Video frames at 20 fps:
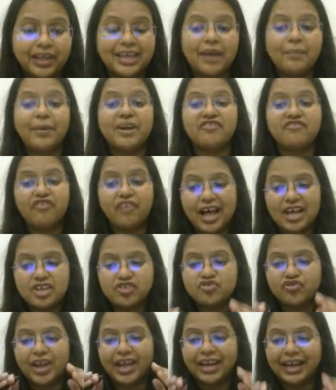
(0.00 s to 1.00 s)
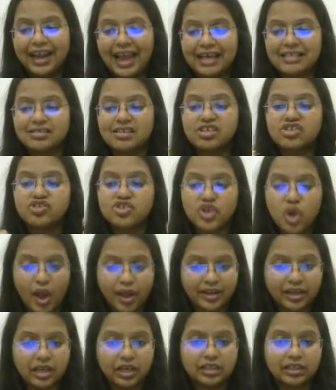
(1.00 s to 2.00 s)
है बट फास्ट ट्रैक क्लासेस
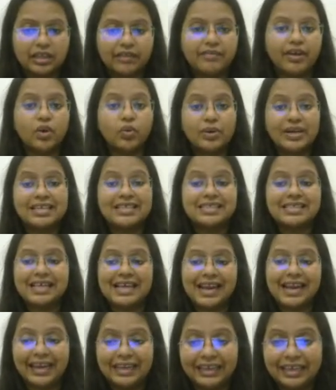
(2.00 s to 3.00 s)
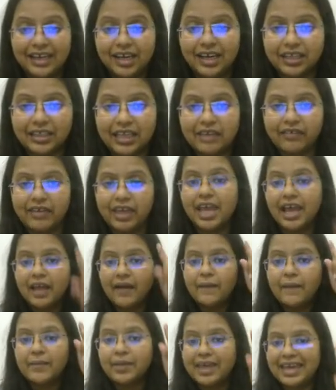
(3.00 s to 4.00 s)
ज्वाइन करते हुए उन्हें सेलेक्ट करते हुए
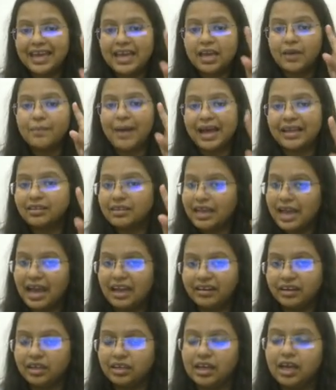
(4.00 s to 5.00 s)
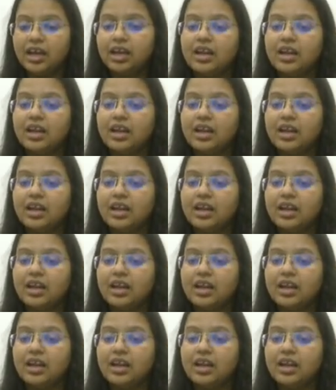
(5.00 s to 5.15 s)
एक बात ध्यान रखना